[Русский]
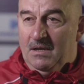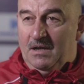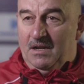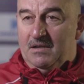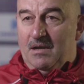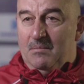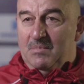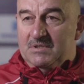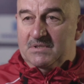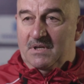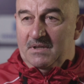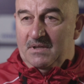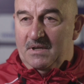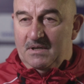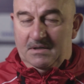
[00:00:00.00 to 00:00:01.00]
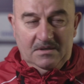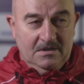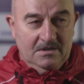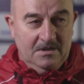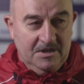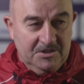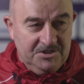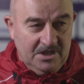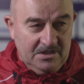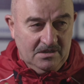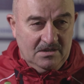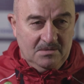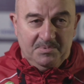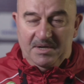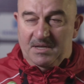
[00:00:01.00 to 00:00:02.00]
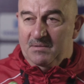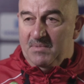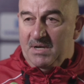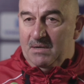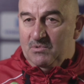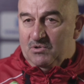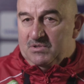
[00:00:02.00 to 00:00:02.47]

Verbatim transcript: легкомысленных решений не принимаем.